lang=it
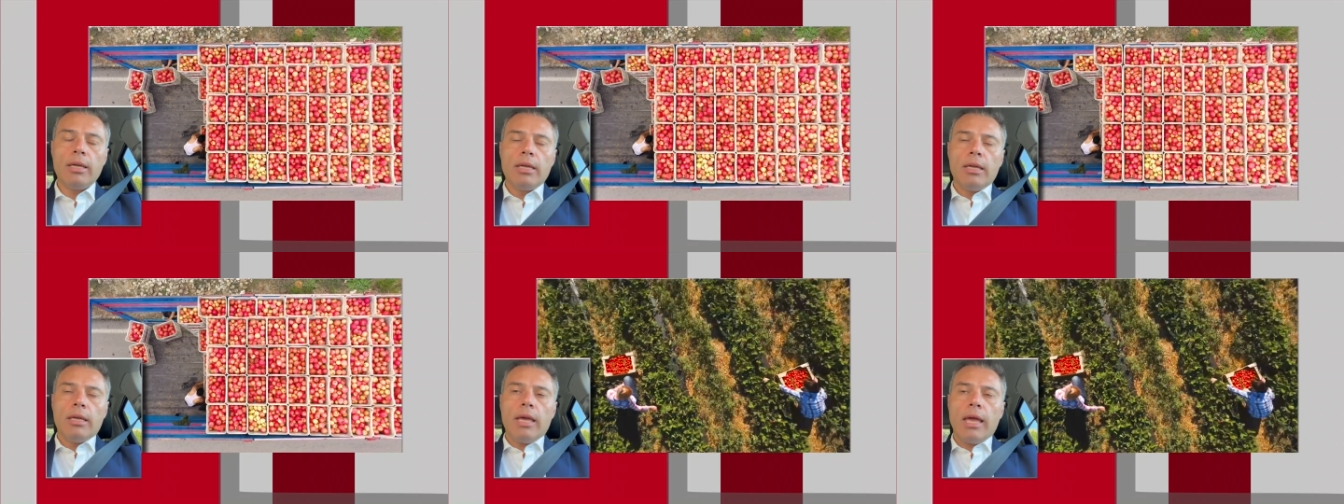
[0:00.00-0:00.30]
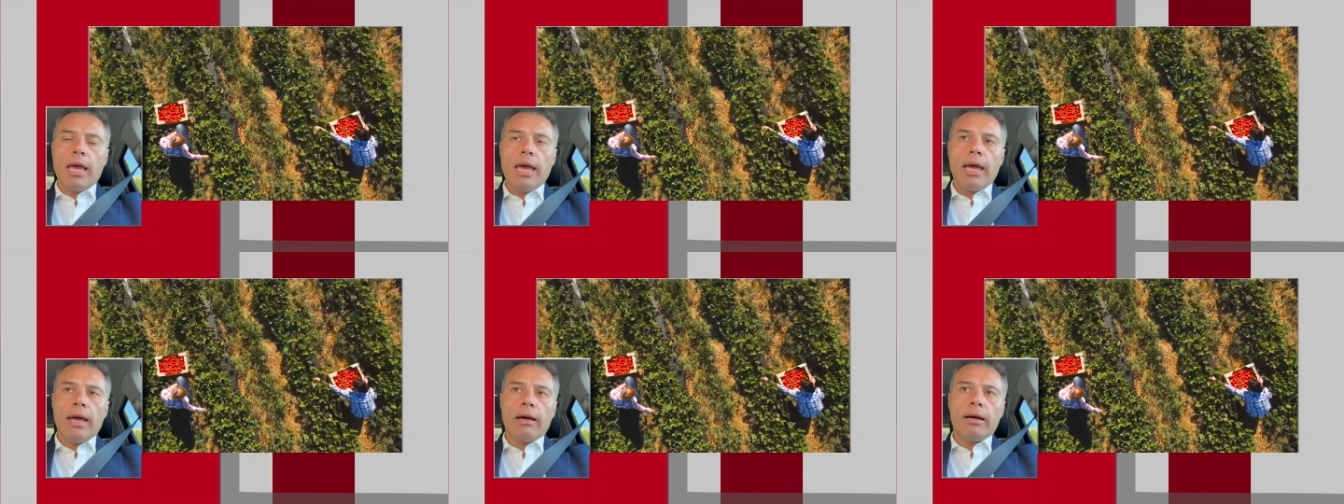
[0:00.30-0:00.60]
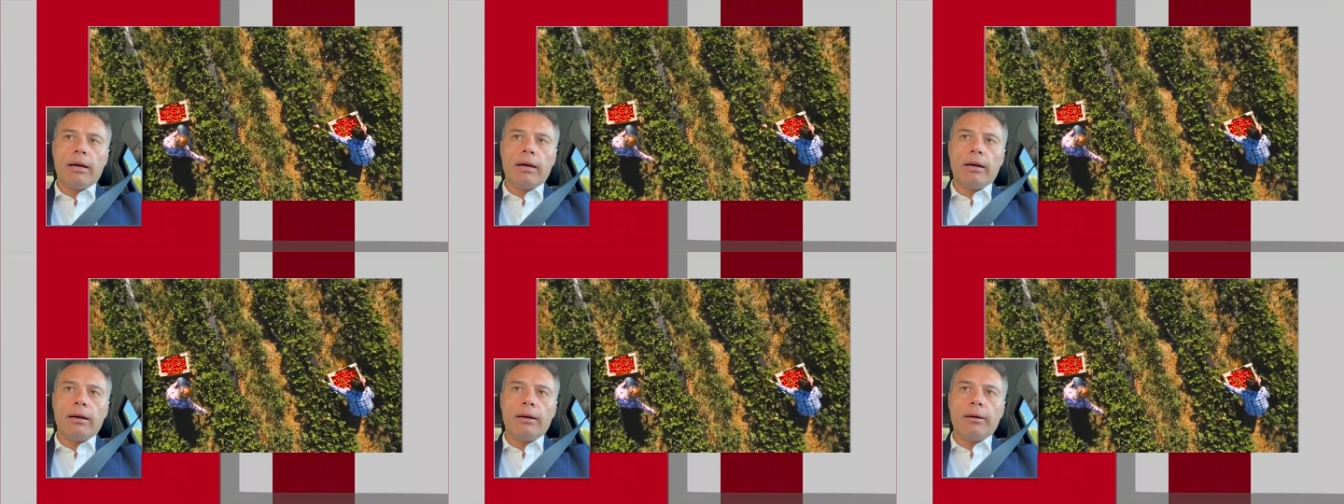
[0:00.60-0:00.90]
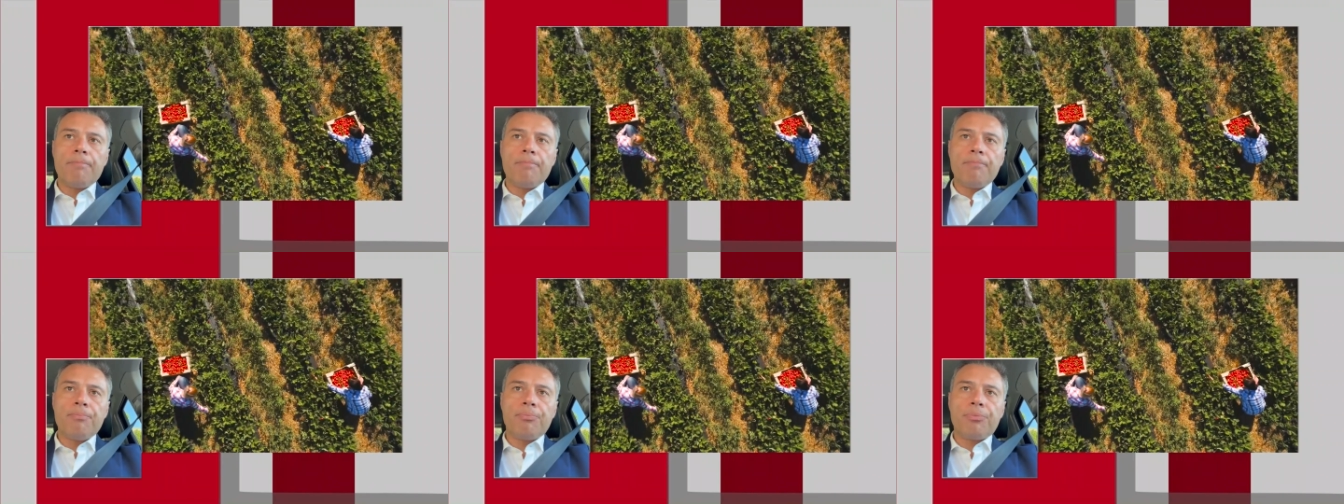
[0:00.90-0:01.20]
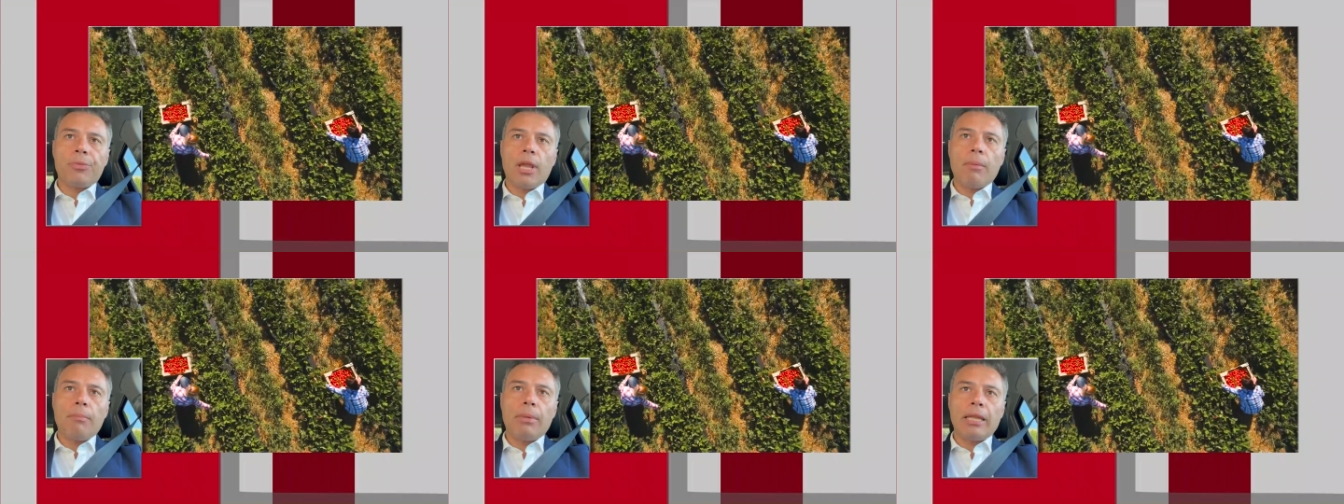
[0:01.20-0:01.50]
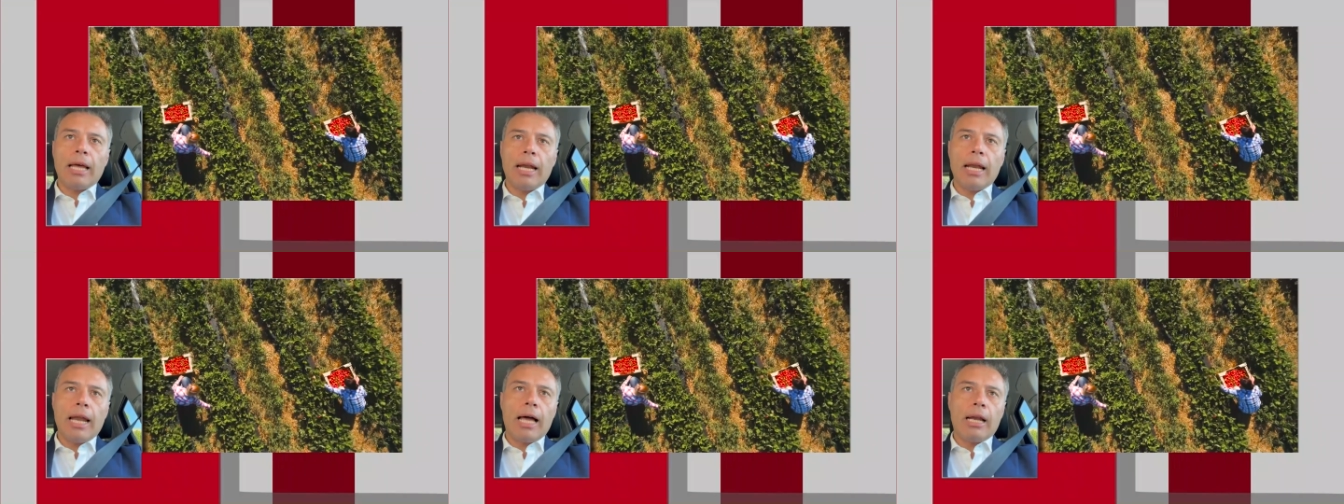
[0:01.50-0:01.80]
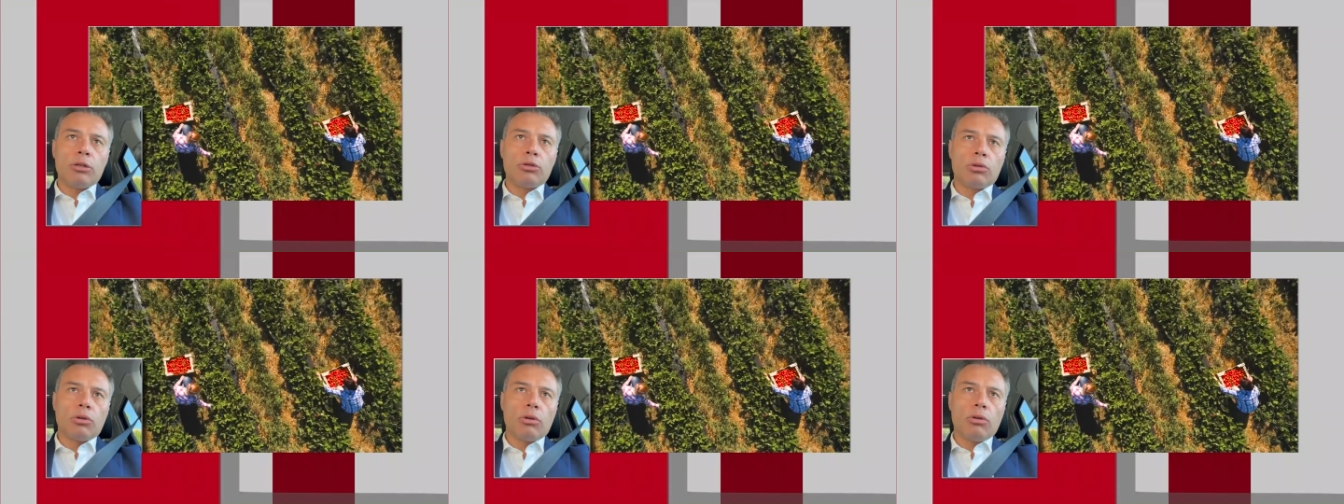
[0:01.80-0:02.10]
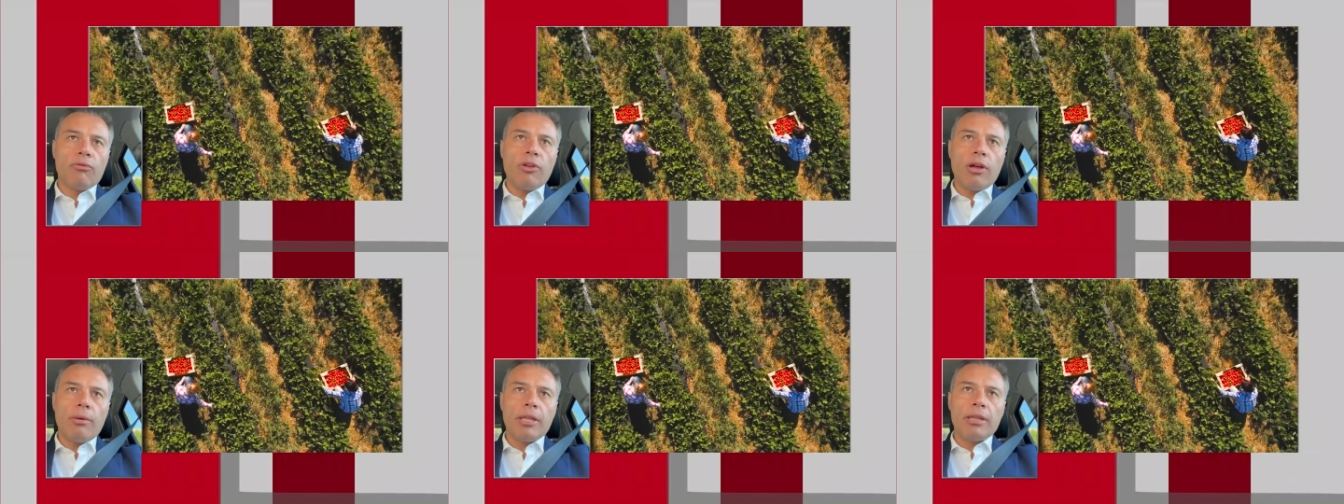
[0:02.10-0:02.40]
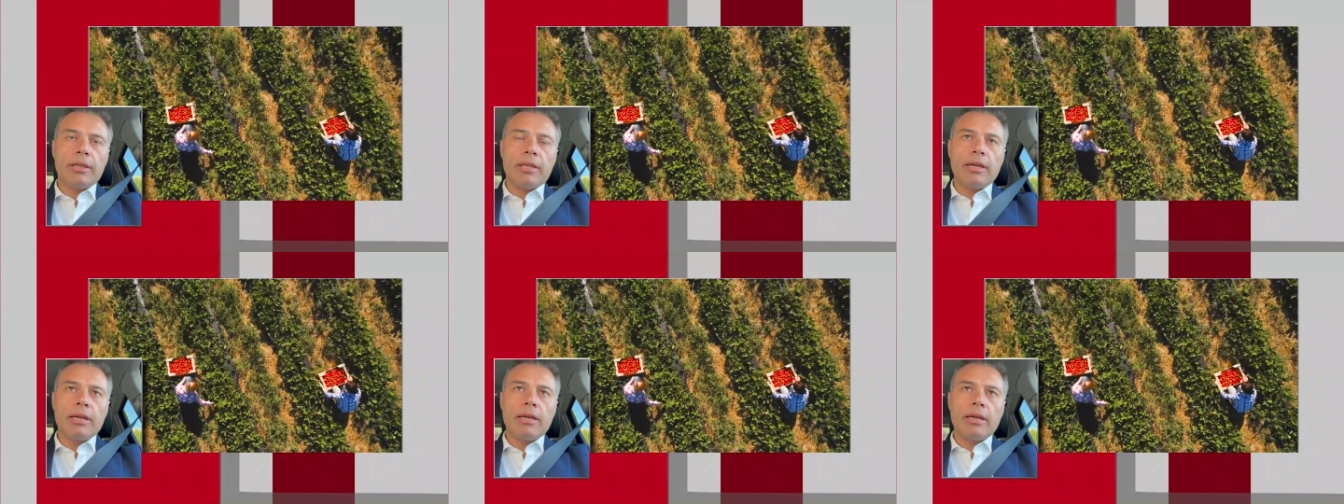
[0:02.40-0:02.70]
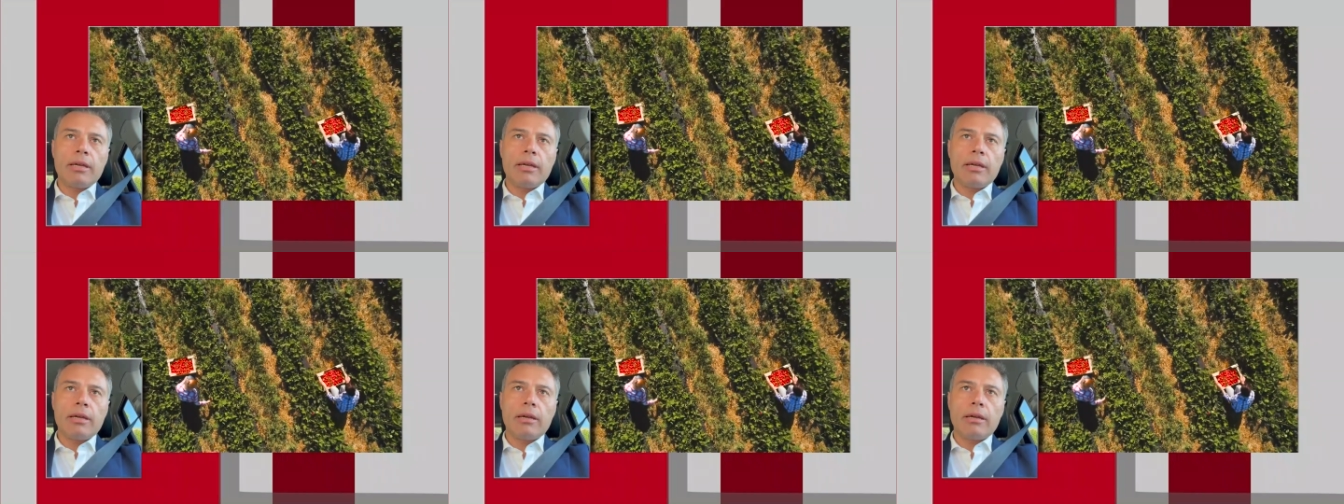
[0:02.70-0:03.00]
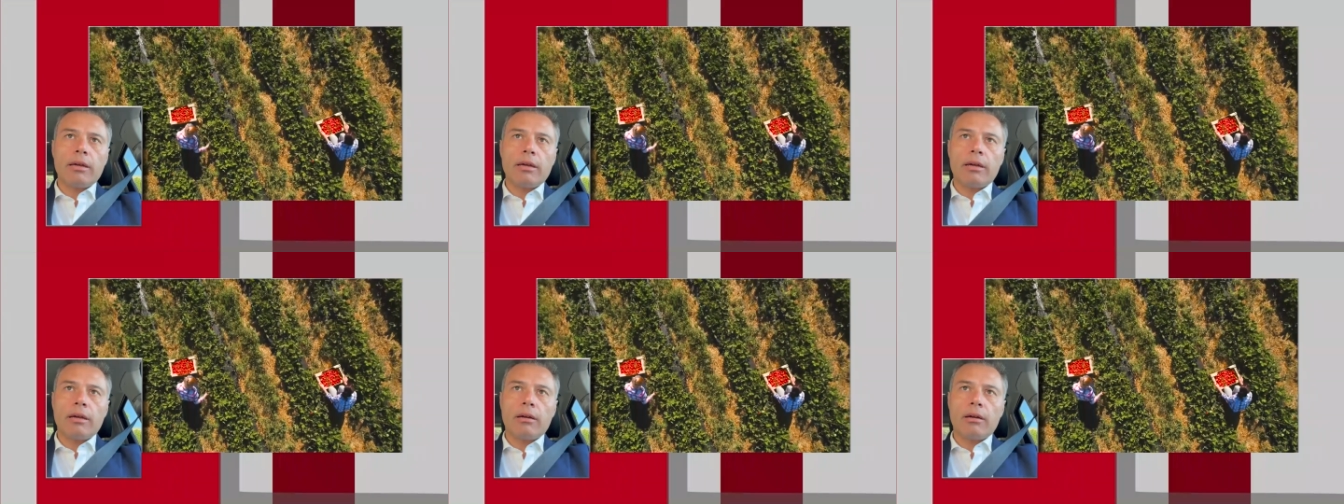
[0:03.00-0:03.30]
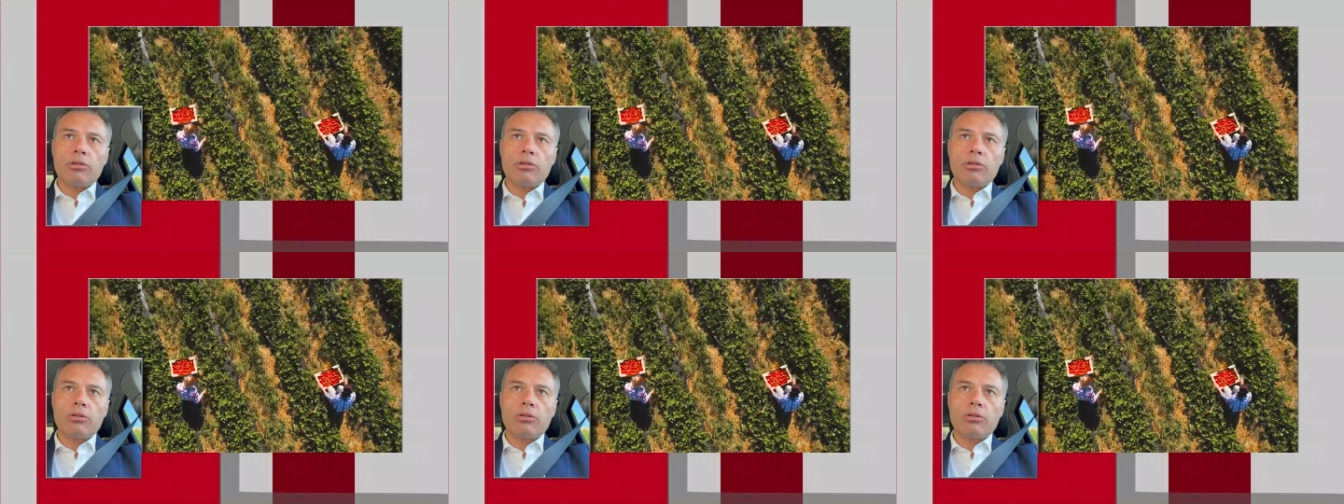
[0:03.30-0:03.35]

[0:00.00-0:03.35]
e, ehm, ma dall'altro ovviamente eh,